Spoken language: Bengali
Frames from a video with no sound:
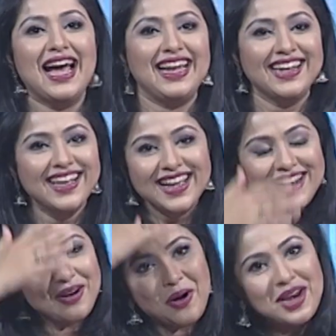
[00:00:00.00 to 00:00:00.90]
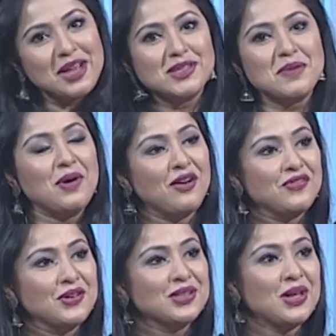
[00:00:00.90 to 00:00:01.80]
নাই কারণ অনেক বেশি পাফ
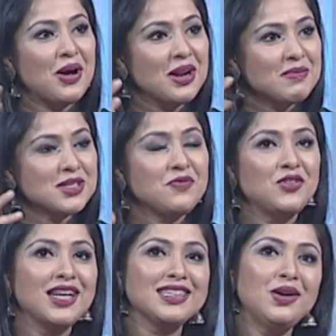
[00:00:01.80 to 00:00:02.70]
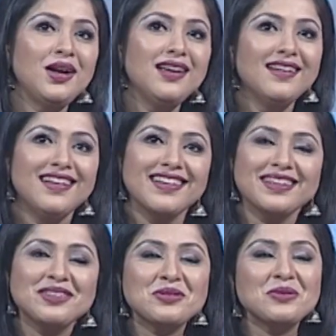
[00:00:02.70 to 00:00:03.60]
করতে হয় হ্যাঁ। অনেক বেশি ফুলাতে হয়
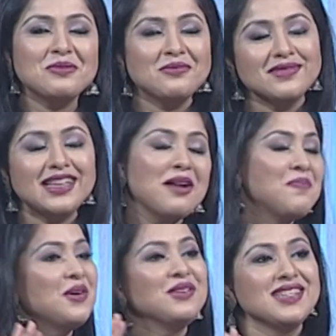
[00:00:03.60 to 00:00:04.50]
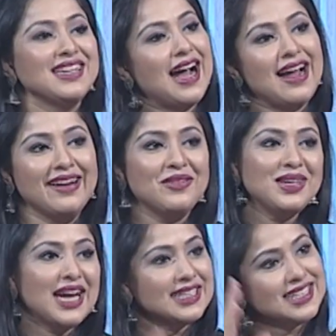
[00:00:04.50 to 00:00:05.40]
কিন্তু তারপরেও যে না ওই
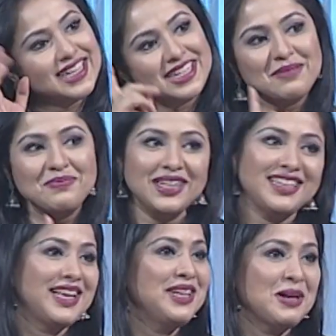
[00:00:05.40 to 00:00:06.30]
নাচের গেট নিতেই